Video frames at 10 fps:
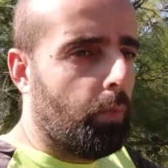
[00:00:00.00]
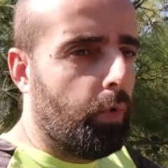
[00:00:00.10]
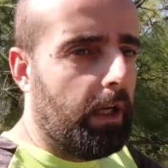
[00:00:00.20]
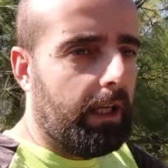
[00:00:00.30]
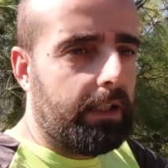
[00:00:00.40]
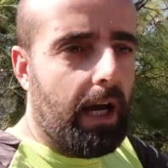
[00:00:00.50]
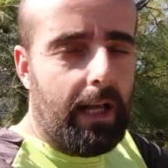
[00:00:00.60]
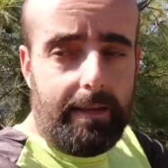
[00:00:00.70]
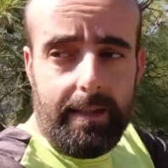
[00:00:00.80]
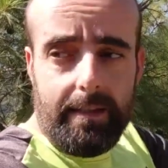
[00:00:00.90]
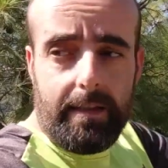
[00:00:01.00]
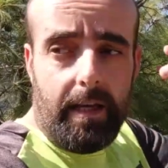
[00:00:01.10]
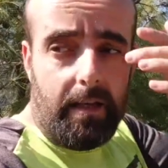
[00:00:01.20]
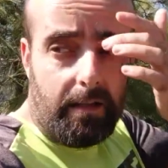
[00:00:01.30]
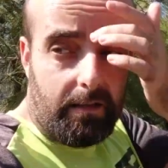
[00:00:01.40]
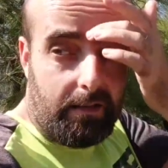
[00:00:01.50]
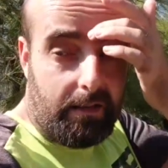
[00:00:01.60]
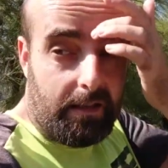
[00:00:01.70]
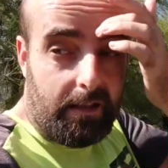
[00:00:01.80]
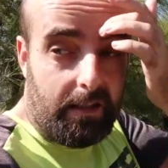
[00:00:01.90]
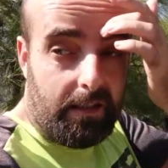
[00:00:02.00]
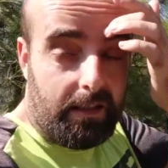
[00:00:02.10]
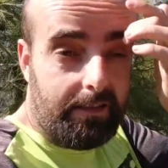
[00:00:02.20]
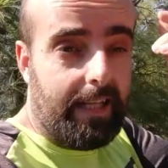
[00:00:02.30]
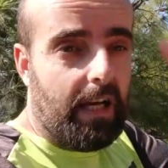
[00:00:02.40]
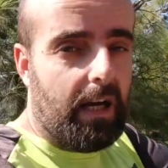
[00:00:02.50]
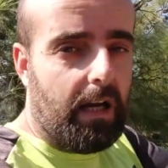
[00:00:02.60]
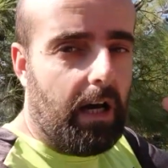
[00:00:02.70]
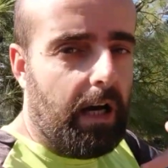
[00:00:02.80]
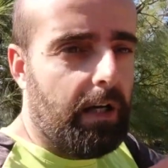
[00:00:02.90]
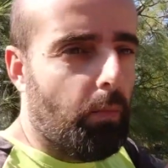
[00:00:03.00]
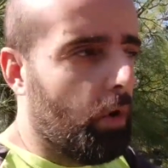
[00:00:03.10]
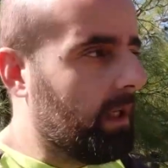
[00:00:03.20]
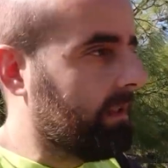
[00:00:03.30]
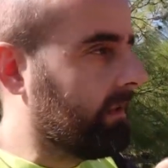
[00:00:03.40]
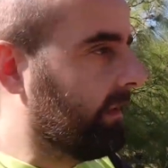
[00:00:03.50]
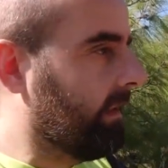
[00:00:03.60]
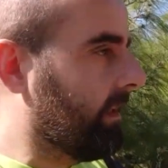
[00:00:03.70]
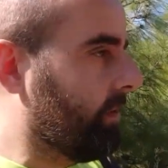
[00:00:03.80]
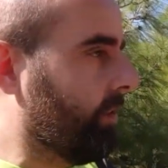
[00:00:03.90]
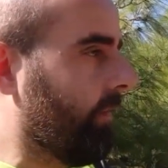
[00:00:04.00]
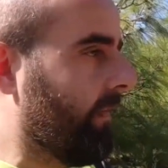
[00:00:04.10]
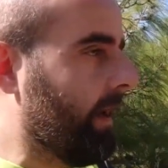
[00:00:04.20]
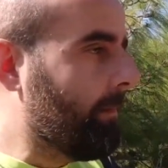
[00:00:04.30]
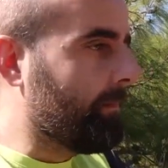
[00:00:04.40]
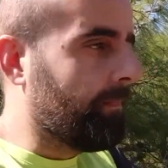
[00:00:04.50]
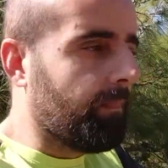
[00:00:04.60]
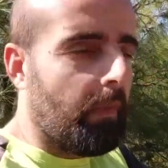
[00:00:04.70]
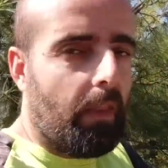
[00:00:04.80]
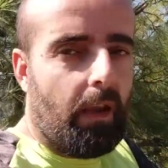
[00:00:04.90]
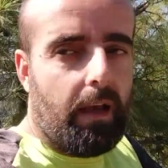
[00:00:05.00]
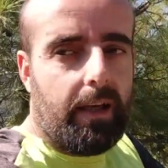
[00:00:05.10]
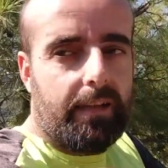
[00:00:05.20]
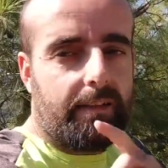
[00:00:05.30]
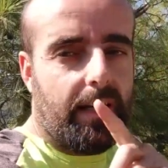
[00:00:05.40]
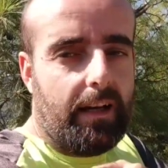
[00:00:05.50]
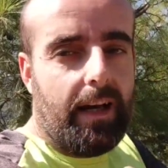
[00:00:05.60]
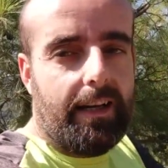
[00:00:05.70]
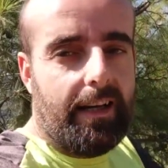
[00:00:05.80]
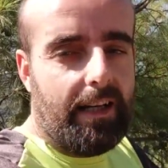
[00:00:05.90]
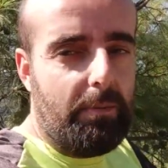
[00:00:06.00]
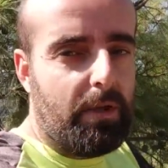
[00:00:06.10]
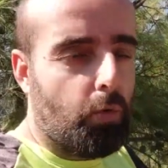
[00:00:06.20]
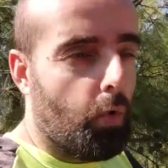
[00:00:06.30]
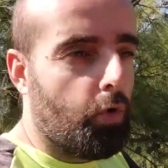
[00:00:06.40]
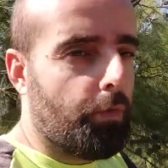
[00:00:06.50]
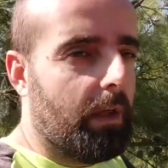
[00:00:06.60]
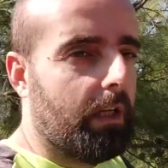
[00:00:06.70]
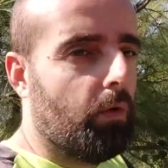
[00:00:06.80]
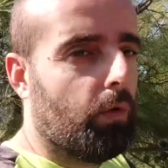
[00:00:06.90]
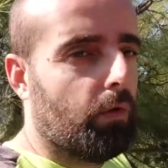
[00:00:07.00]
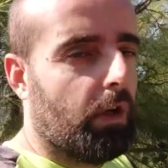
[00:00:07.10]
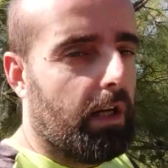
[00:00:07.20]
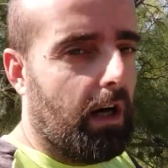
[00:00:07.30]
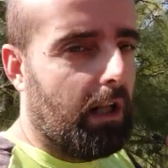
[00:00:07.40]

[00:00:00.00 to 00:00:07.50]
Buraya geldiğinde e, de aynı böyle insanlar arıyor ve e, Sarı bir görüşmeleri oldu Yani